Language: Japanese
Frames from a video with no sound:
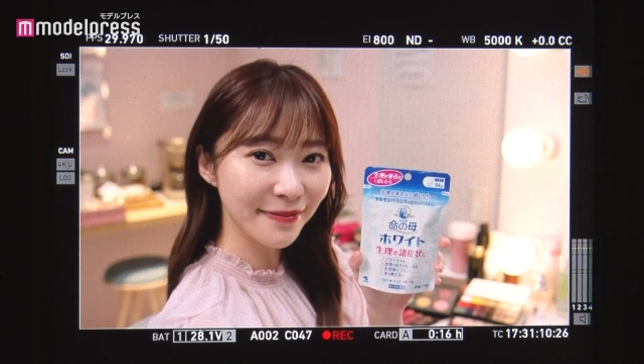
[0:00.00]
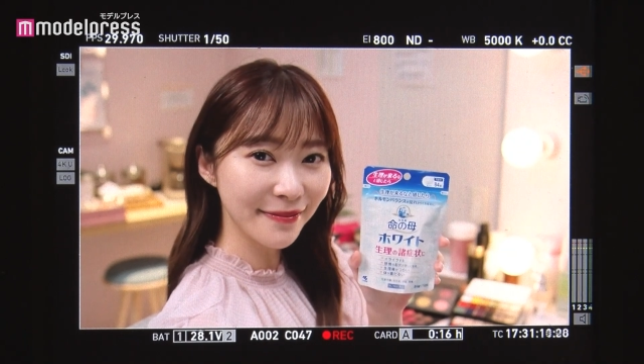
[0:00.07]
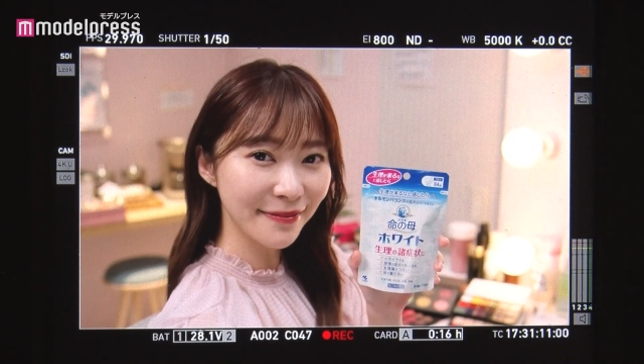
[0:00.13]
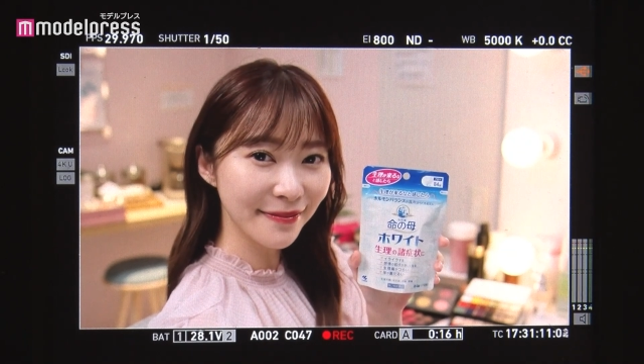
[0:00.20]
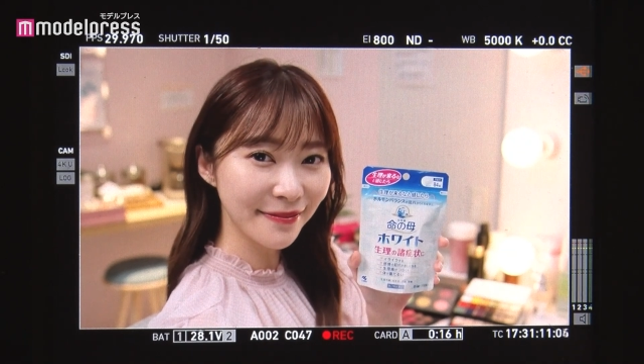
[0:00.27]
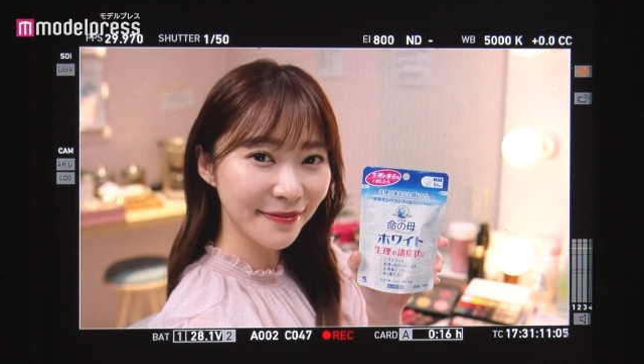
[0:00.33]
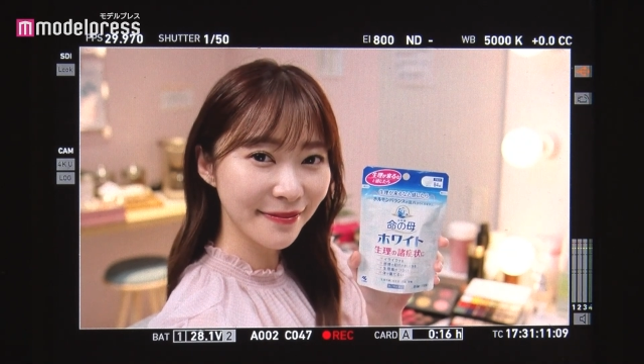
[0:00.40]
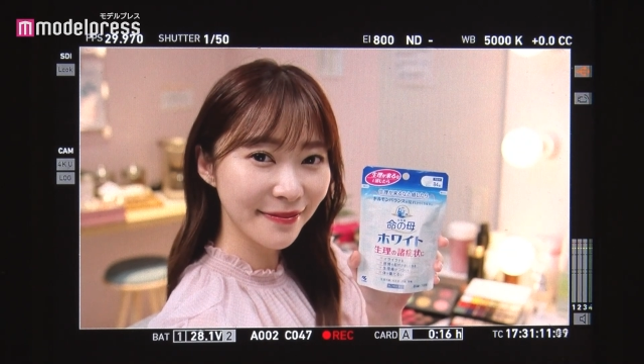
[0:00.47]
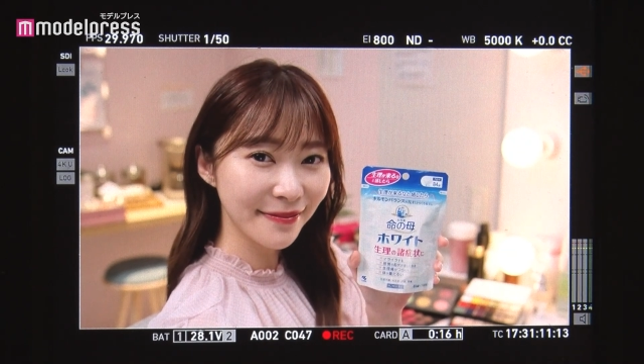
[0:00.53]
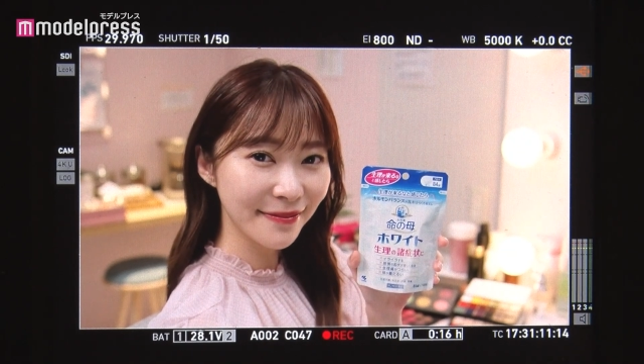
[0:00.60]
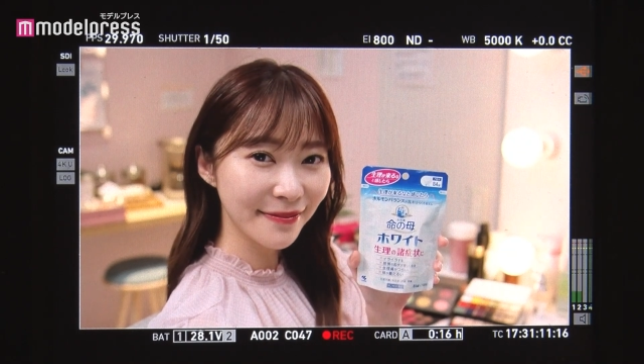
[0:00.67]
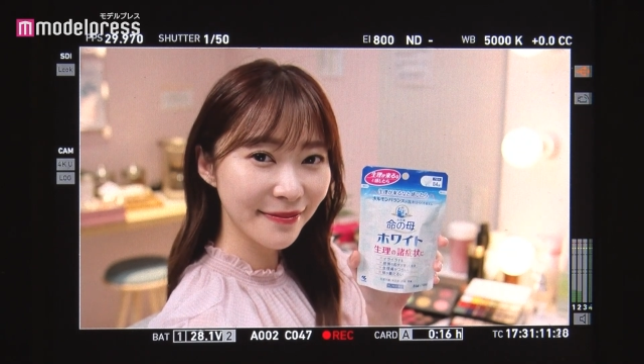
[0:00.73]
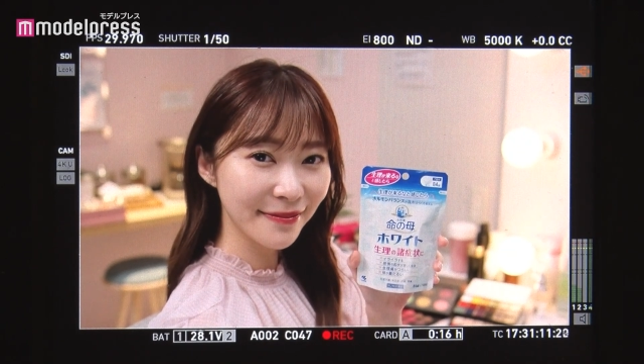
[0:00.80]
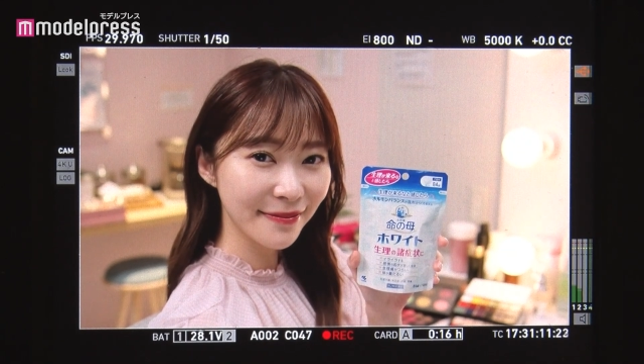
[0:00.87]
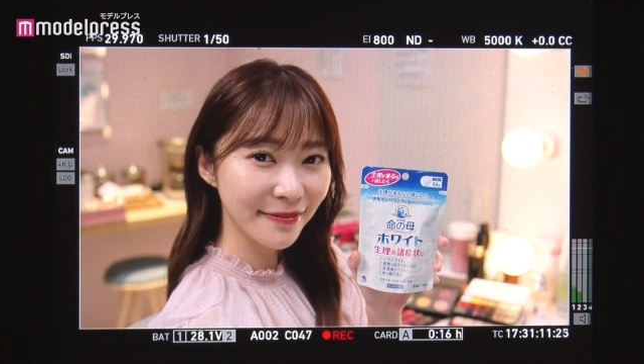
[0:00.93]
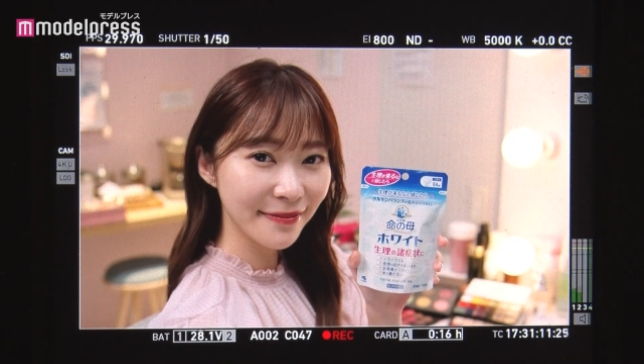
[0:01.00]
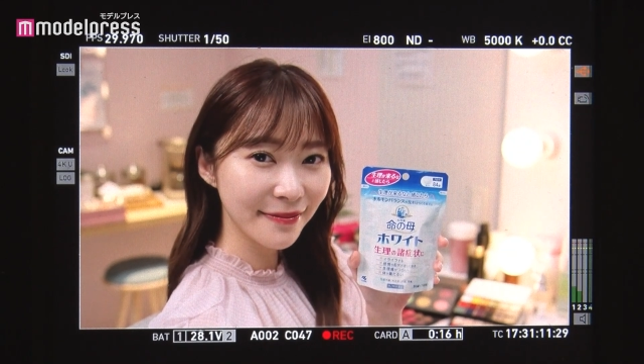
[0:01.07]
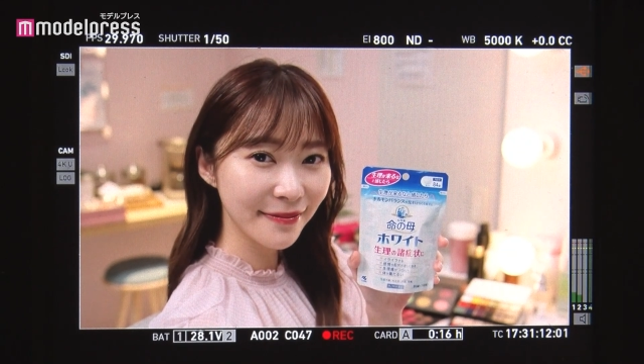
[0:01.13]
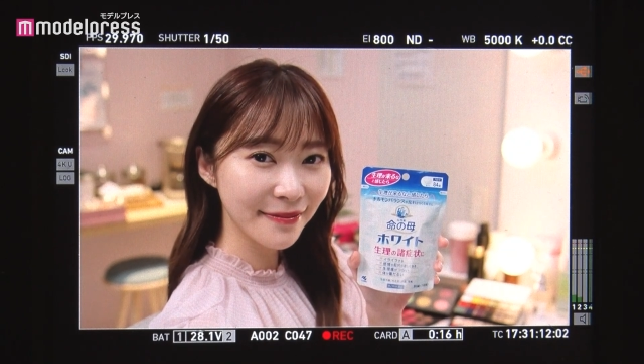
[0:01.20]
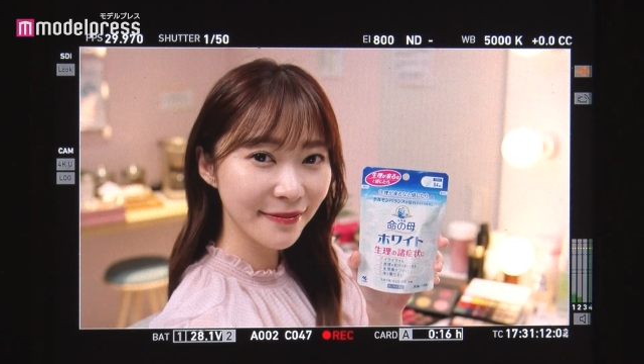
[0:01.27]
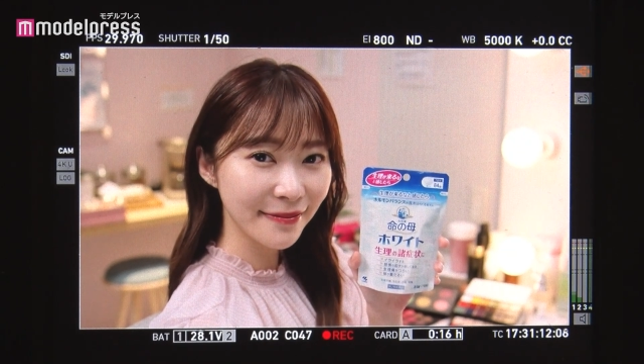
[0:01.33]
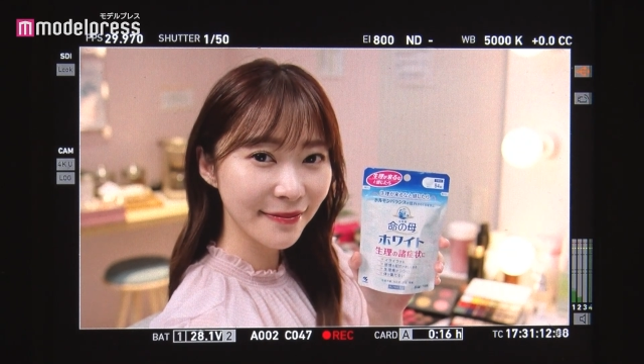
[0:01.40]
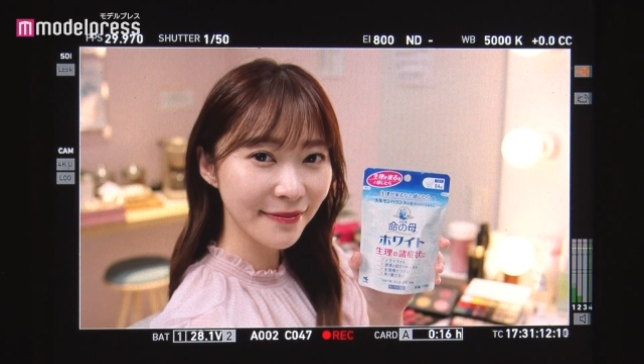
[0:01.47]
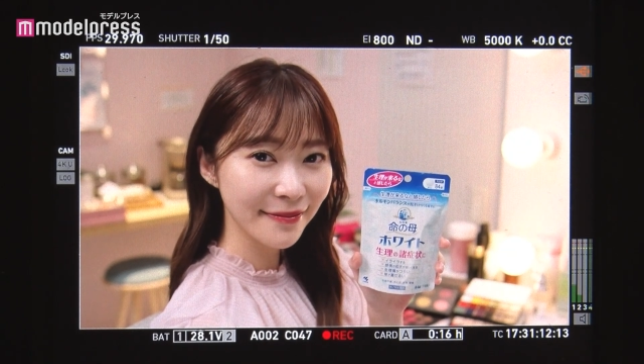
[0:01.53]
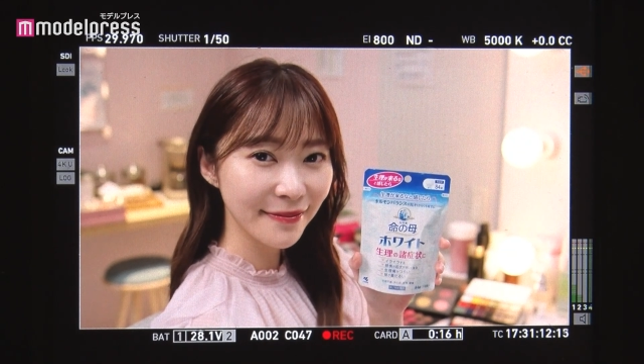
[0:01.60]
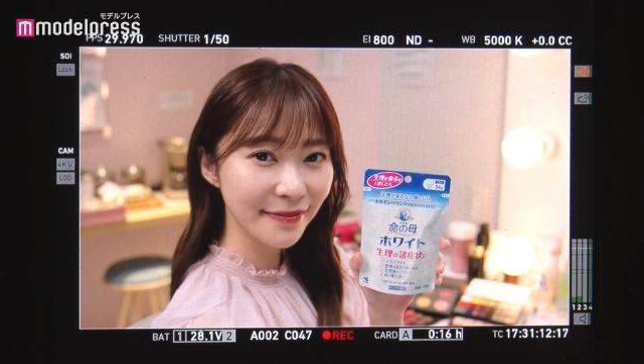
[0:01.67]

カット。カットです。いいですね。